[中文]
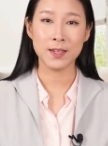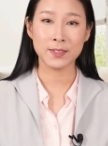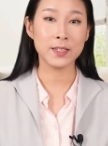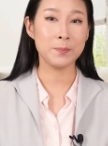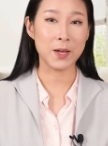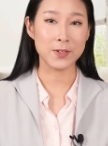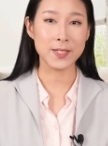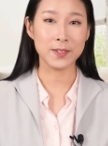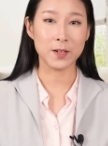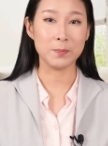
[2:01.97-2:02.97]
他的表
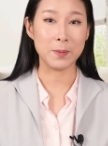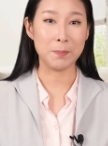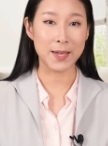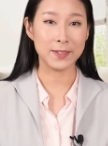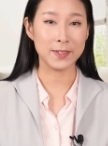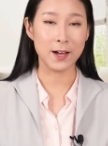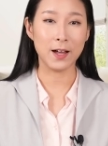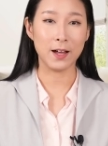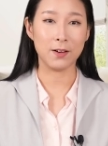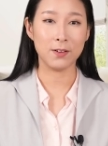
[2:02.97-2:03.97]
现呢比拜登要
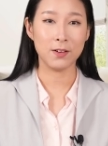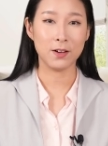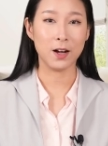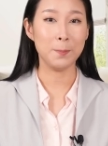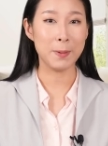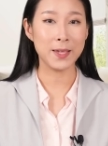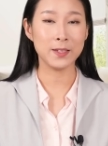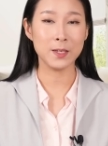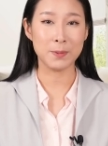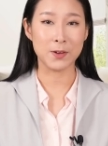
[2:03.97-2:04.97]
好，而拜
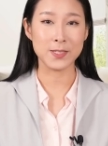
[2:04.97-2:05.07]
登的表